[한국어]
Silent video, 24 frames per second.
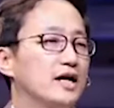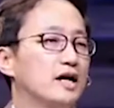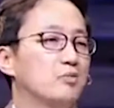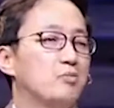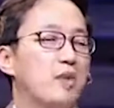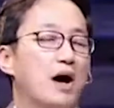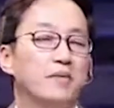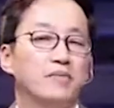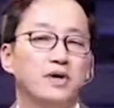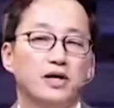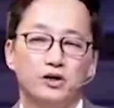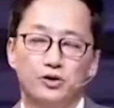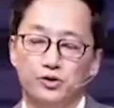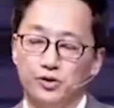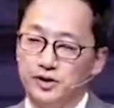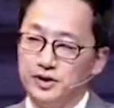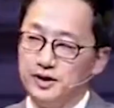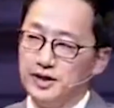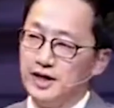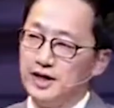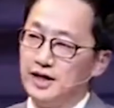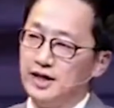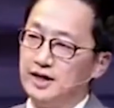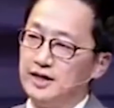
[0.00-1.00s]

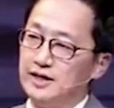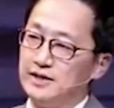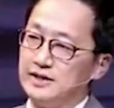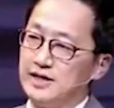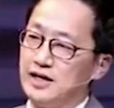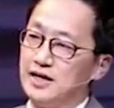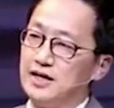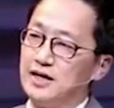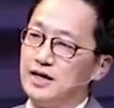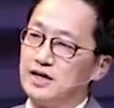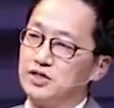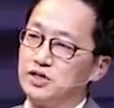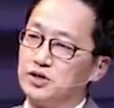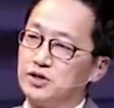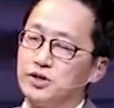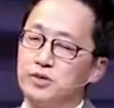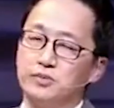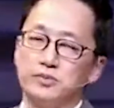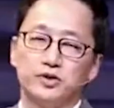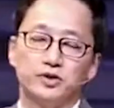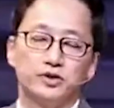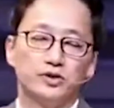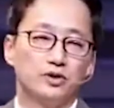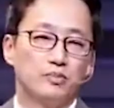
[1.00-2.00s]
바벨로인의
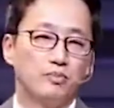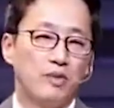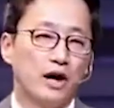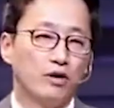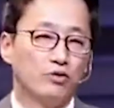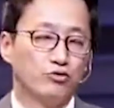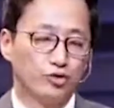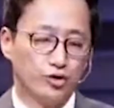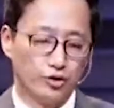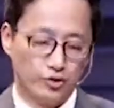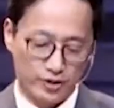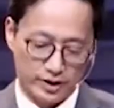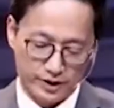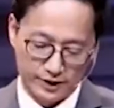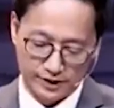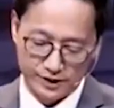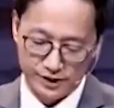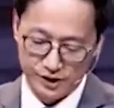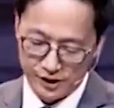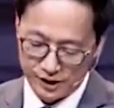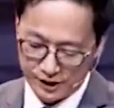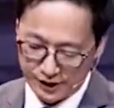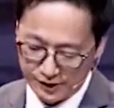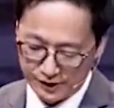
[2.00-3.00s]
생각처럼 그들을 바꾸려고 하는
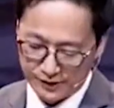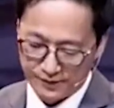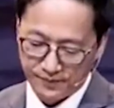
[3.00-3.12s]
것이죠.